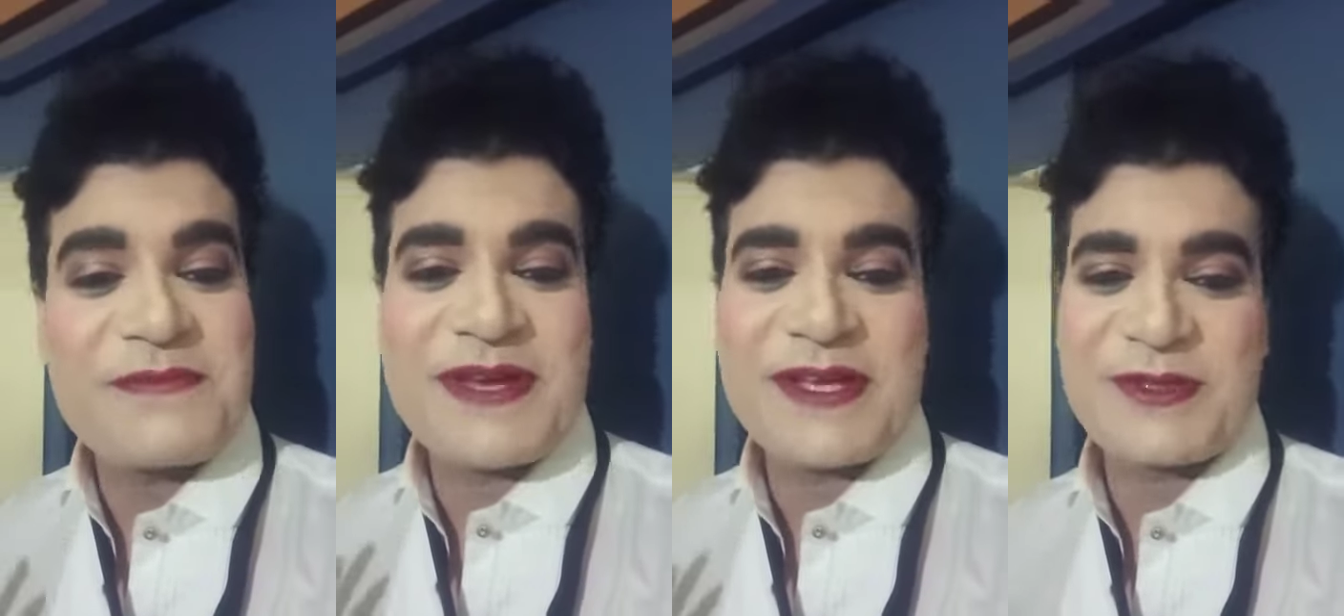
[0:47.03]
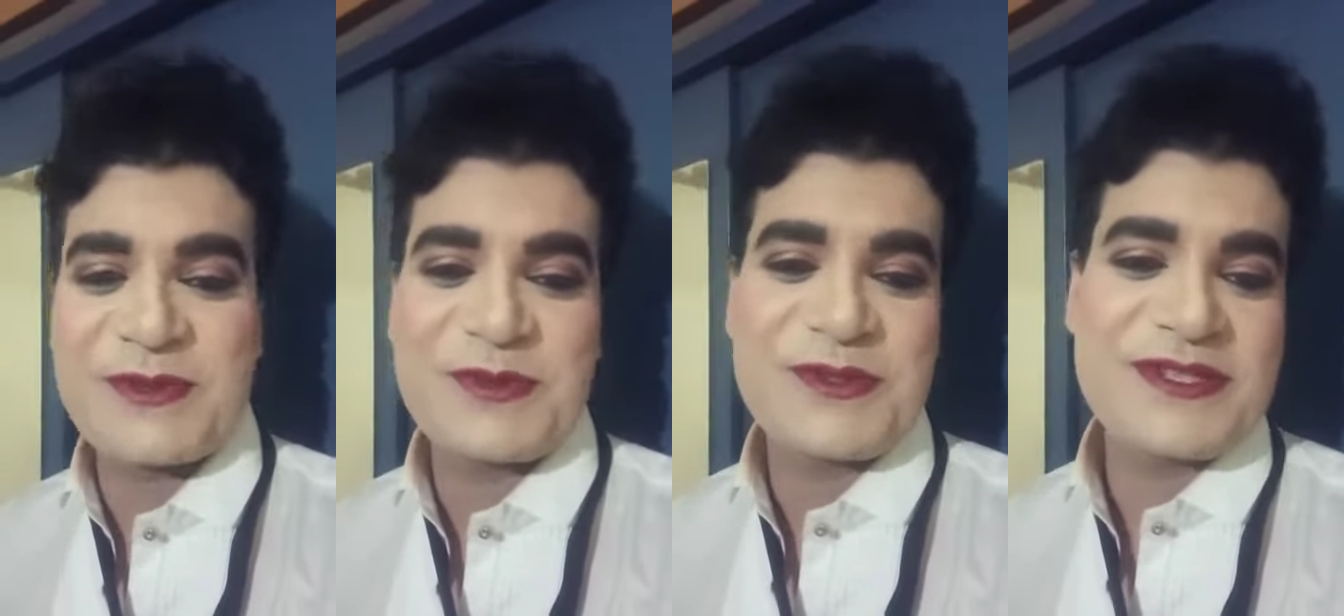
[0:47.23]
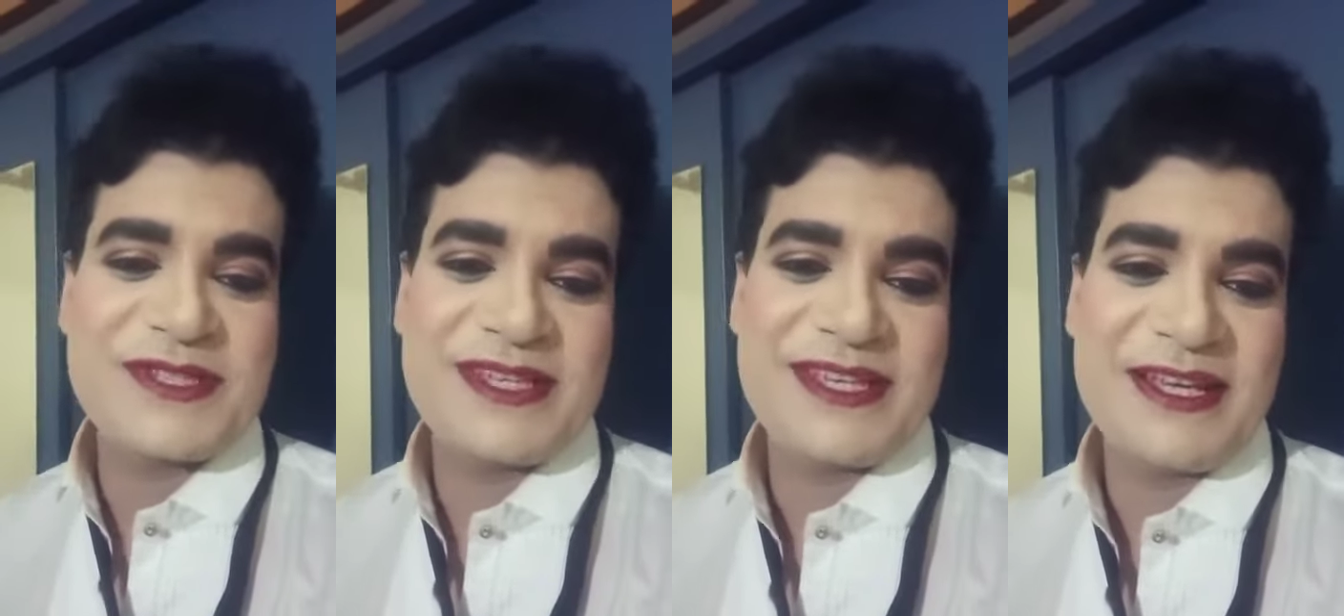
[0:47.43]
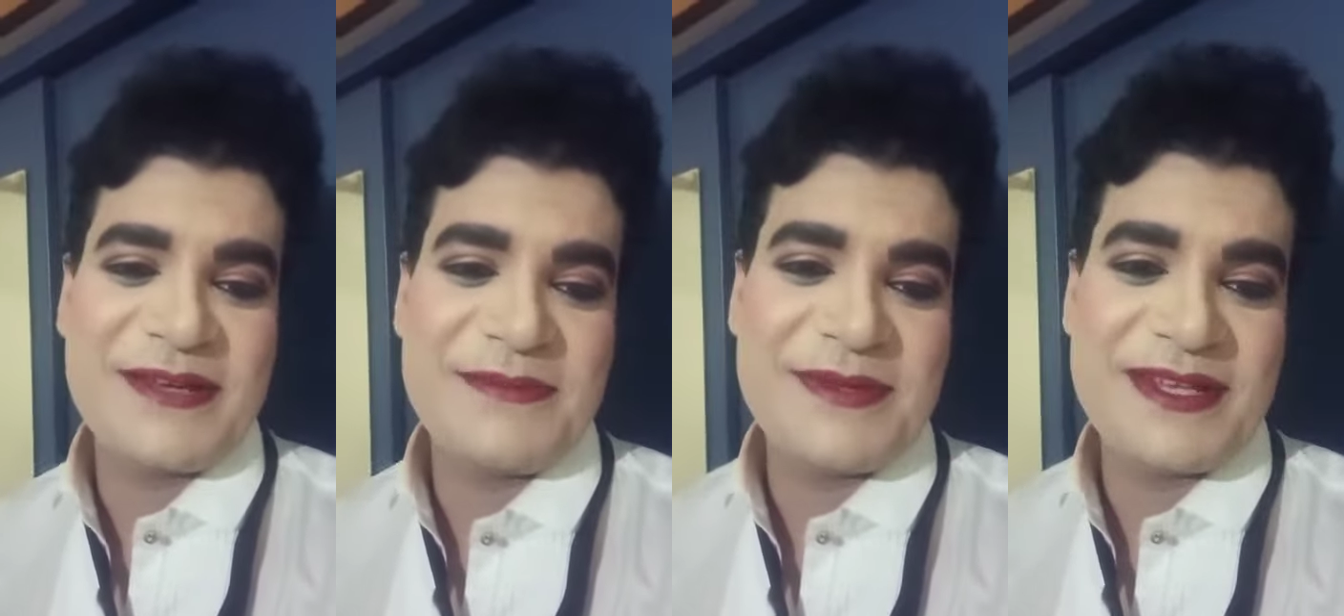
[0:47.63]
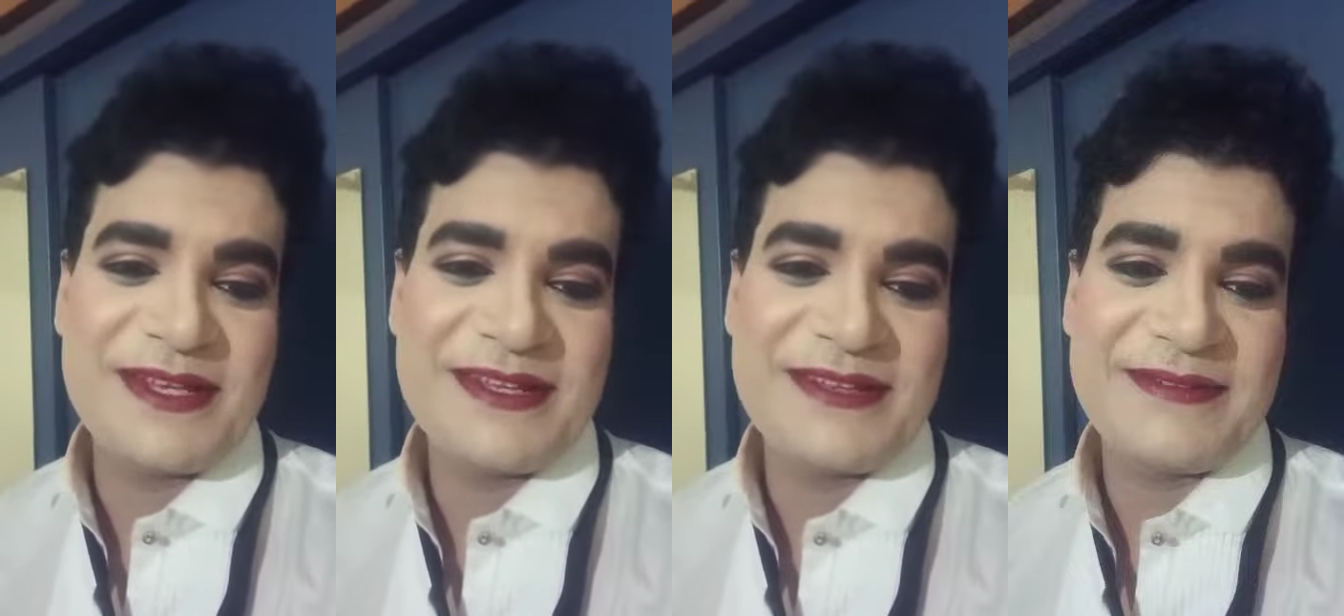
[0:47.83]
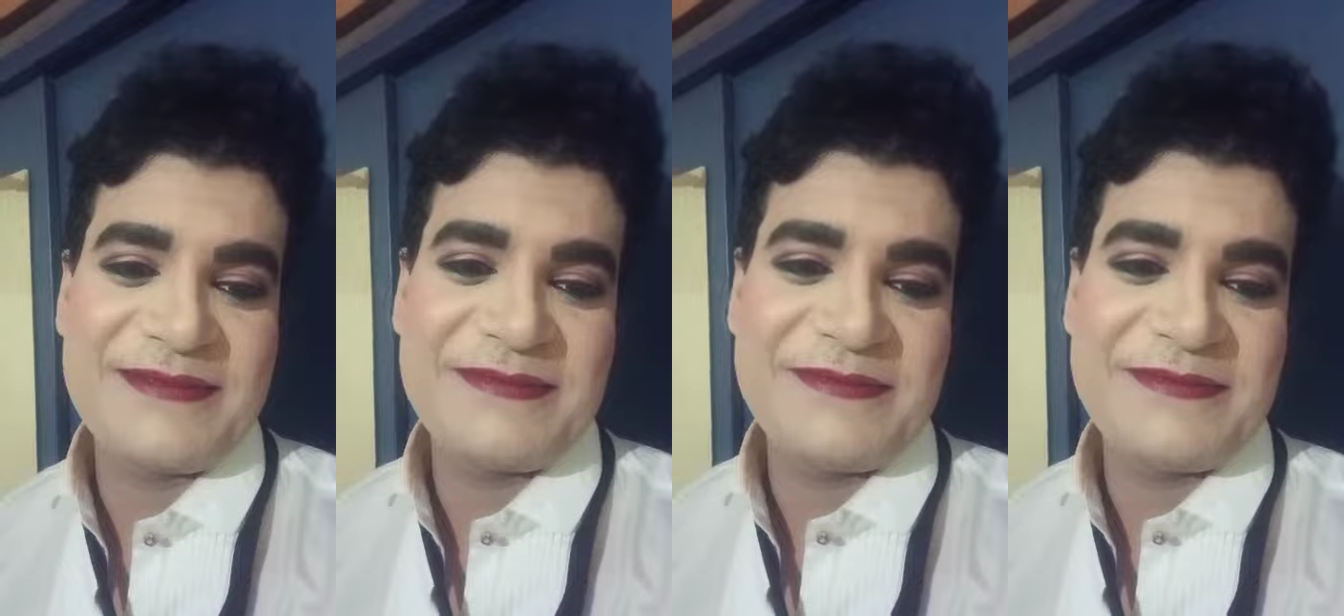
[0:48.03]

महसूस किया मैंने